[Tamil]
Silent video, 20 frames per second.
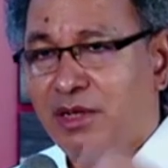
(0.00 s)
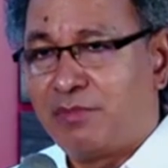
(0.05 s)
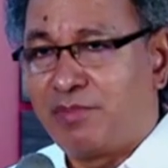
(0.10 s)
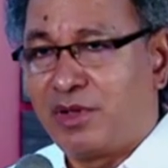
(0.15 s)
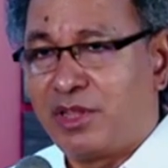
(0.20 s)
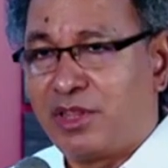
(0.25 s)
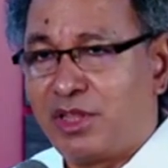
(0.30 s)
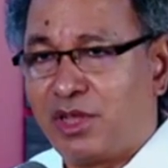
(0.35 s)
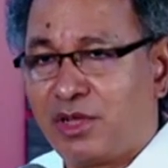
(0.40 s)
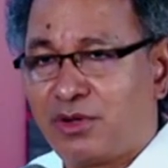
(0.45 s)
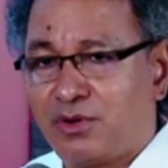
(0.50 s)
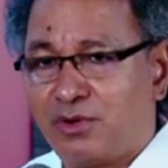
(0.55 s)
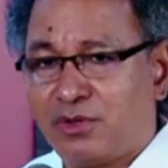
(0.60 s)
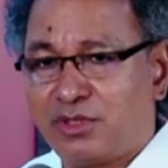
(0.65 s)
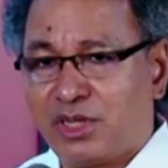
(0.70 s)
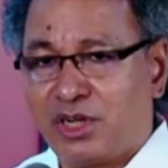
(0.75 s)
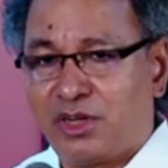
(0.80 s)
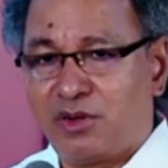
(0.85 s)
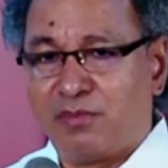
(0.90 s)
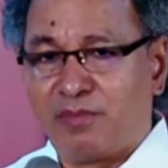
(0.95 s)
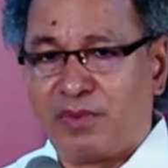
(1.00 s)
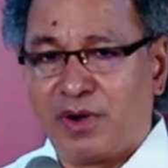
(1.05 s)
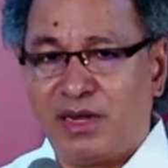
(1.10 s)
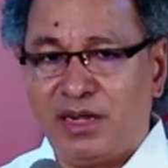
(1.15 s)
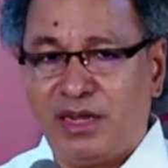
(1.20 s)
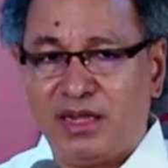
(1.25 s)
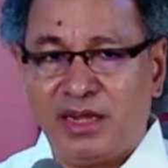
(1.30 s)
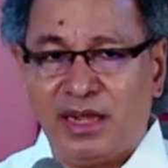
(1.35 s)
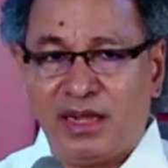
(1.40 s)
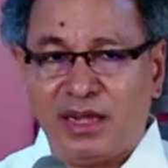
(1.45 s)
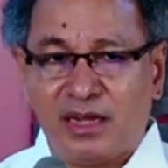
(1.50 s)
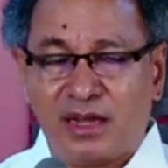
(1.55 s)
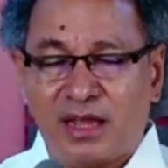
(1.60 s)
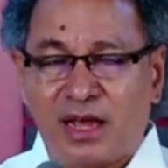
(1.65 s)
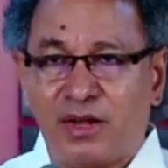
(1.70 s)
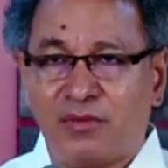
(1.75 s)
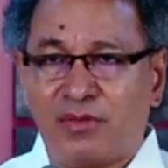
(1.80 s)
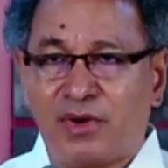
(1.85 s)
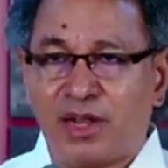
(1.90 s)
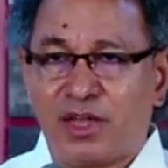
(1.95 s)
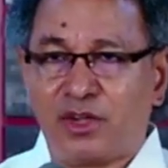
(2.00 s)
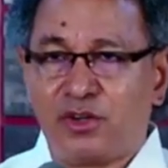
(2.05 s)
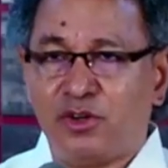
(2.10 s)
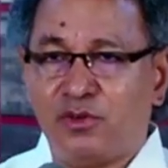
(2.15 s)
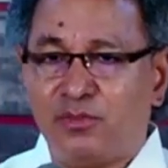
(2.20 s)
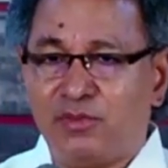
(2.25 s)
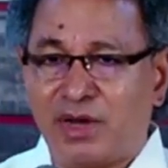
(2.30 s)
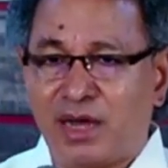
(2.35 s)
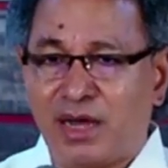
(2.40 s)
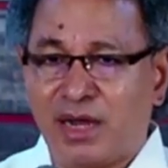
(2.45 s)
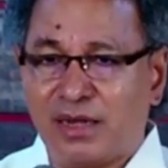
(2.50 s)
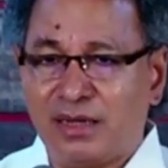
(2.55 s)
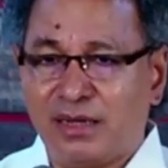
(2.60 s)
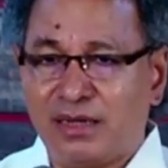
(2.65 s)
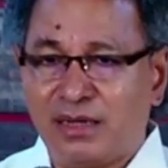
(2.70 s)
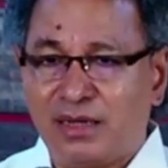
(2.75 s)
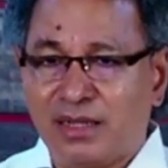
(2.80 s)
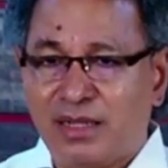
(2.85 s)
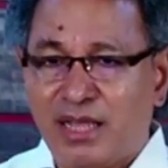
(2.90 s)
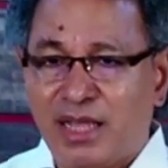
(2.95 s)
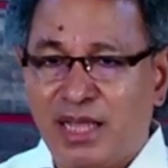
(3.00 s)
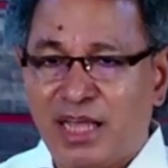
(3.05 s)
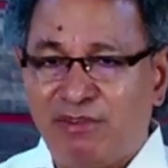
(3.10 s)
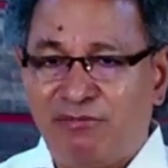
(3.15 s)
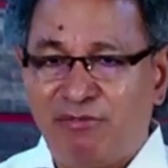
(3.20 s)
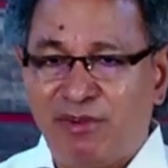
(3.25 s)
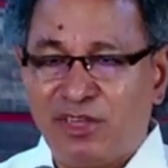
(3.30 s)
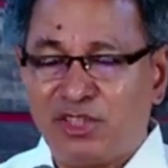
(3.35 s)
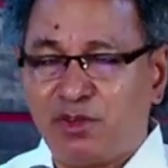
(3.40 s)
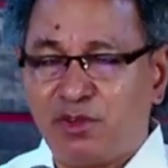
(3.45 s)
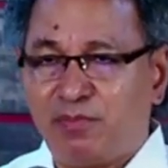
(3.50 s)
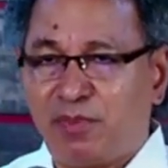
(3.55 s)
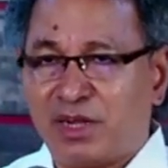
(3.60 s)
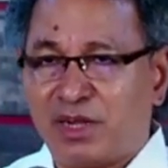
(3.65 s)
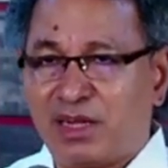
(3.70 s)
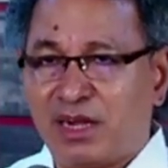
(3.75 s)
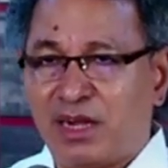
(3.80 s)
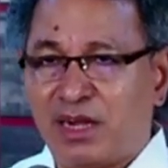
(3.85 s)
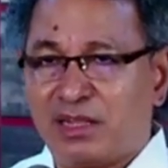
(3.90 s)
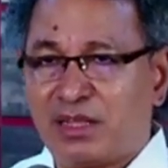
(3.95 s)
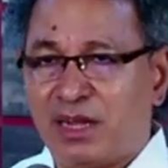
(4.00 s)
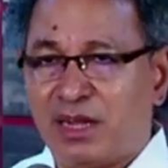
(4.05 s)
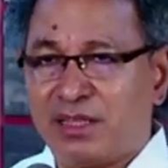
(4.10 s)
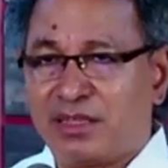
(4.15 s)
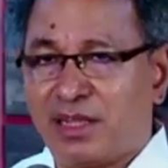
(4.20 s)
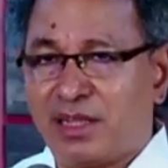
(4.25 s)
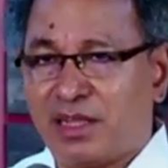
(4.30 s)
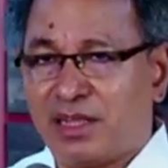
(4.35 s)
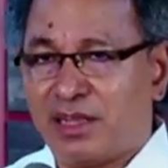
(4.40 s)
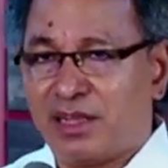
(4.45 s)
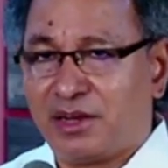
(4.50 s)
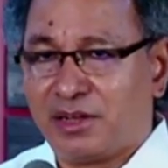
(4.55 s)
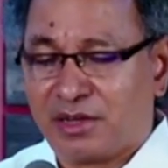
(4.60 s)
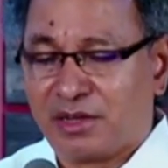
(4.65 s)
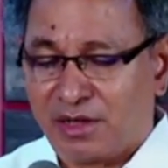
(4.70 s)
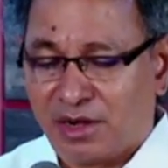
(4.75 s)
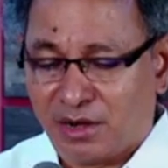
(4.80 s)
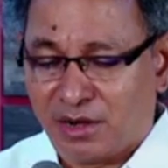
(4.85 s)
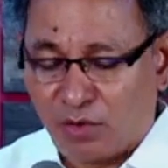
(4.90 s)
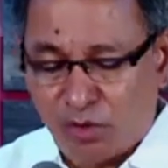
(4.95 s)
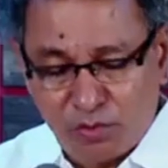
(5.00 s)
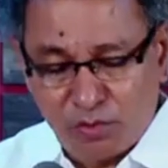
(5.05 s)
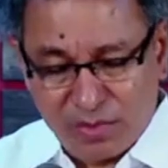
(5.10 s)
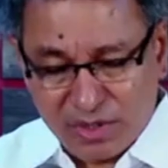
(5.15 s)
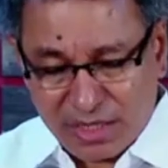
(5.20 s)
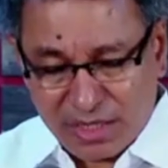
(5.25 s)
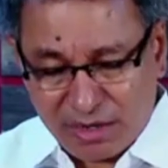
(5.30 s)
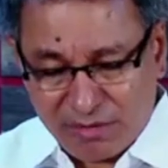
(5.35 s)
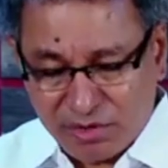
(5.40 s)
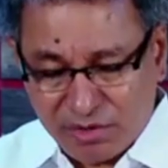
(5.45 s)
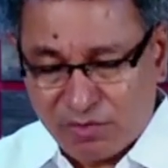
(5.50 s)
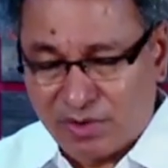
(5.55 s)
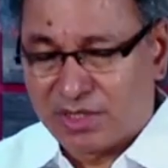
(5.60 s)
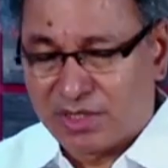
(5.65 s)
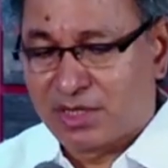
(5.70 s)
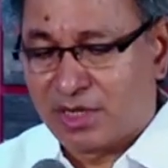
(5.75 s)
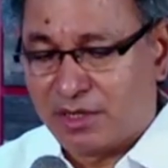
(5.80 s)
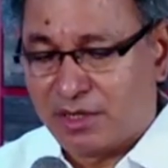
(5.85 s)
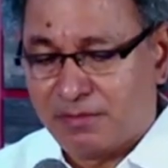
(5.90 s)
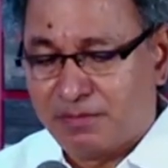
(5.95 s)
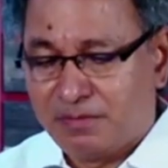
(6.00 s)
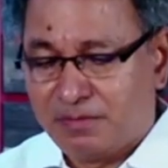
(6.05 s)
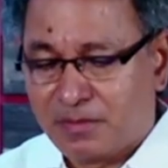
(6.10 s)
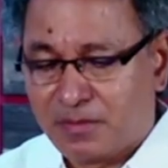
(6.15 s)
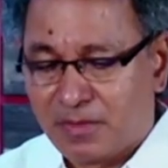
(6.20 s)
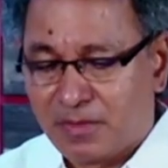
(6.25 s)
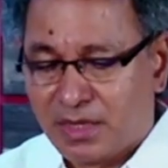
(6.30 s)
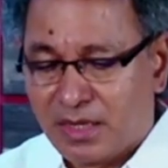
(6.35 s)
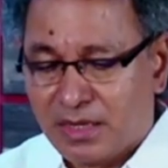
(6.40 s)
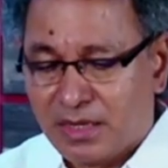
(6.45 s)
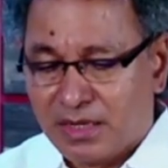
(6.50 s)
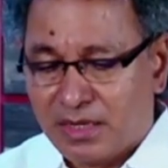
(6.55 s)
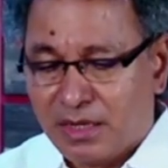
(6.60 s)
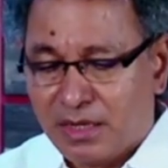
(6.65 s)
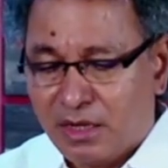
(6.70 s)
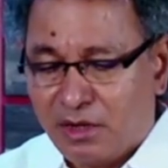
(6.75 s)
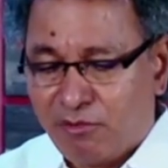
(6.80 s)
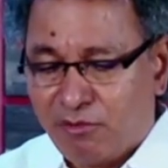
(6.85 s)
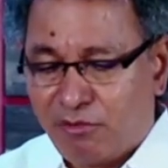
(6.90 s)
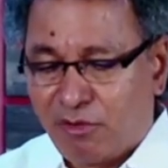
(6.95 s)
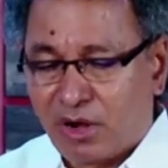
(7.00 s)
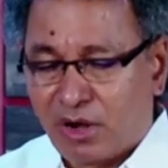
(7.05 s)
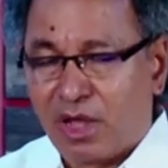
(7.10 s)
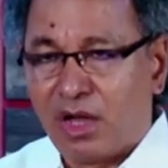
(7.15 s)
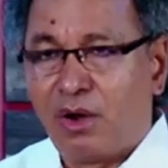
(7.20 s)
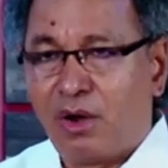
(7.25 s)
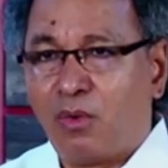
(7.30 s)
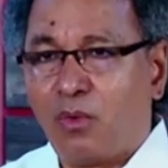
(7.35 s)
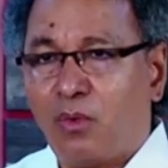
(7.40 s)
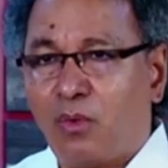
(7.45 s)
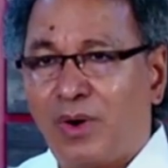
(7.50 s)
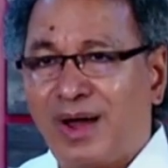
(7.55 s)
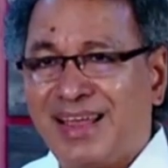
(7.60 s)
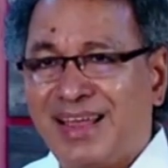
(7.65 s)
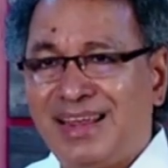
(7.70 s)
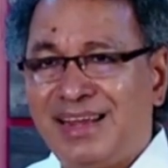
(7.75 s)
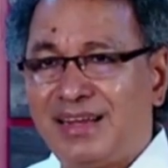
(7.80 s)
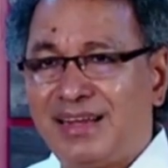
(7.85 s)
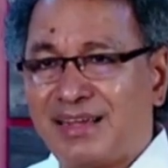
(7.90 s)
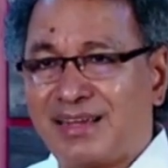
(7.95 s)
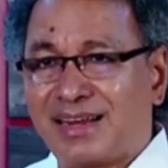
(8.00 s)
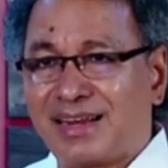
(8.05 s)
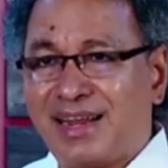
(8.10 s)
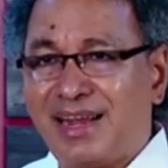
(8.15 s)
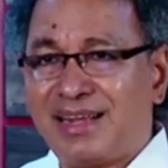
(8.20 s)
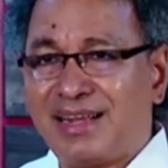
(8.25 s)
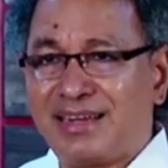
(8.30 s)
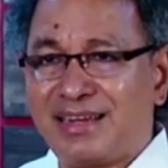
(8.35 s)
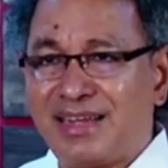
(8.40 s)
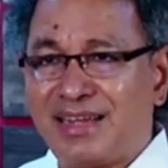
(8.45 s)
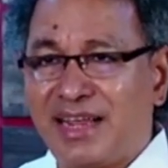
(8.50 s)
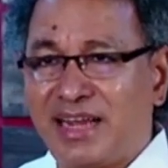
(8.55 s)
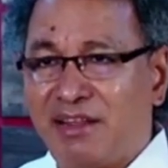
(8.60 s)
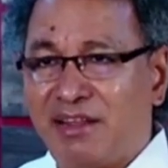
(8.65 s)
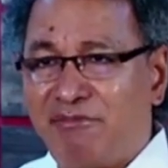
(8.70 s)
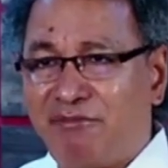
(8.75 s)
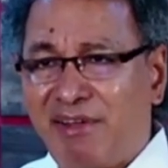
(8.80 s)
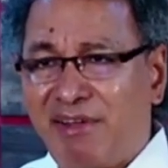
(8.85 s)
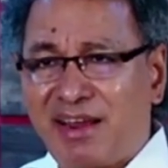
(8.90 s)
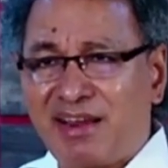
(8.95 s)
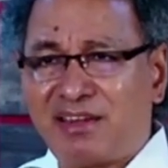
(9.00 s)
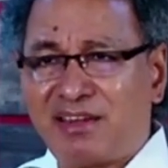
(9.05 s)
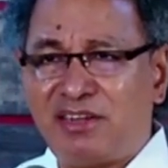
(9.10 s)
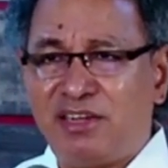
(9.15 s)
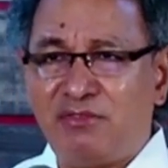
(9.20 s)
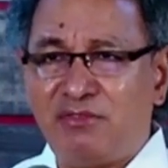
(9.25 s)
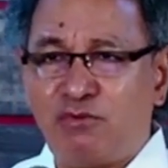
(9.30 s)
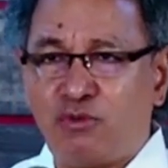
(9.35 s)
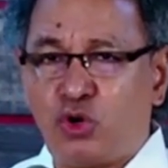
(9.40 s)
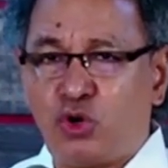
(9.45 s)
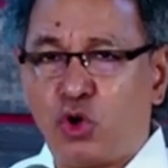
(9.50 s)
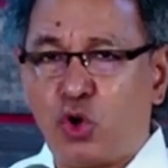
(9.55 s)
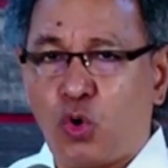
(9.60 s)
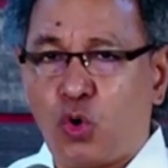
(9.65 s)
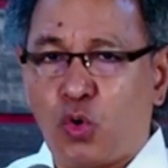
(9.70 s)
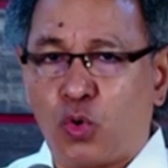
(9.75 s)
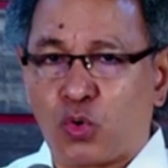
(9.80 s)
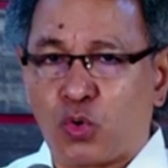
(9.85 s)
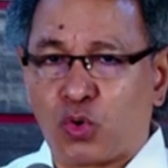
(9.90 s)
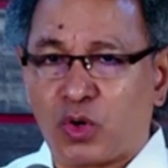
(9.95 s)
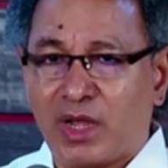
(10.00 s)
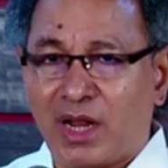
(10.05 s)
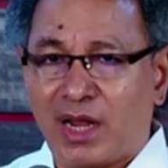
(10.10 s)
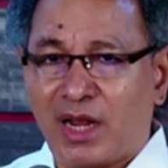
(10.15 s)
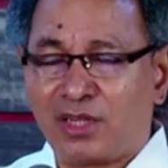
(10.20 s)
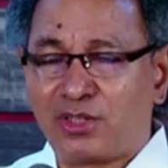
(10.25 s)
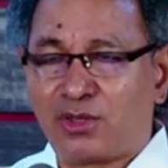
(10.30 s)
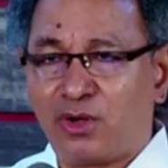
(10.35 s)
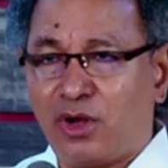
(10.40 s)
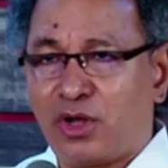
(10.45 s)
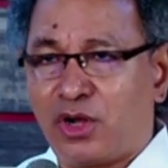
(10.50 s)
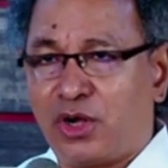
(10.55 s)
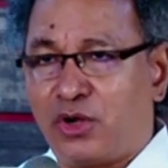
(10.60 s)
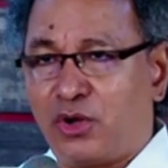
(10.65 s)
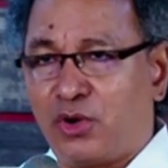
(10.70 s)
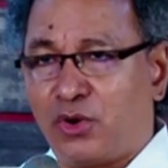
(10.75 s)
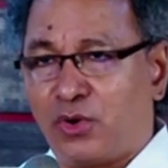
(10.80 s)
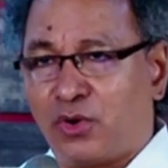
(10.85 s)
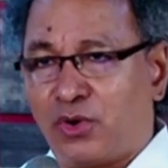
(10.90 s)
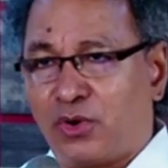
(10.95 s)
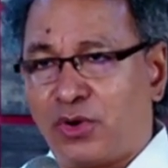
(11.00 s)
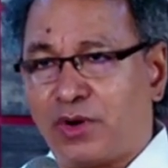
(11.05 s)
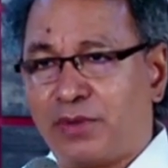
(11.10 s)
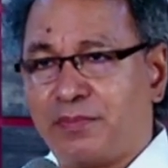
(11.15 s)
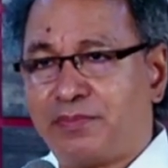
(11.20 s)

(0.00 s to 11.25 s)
பெந்தைக்கோஸ் என்னும் பண்டிகை நாள் வரைக்கும் நான் எஃபேசு பட்டணத்திலே தங்கியிருக்கிறேன் ஒன்பதாவது வசனம் ஃபார் அ வைட் கிரேட் அண்ட் இஃபெக்டிவ் டோர் எல்லாம் சொல்லுங்கள் டோர்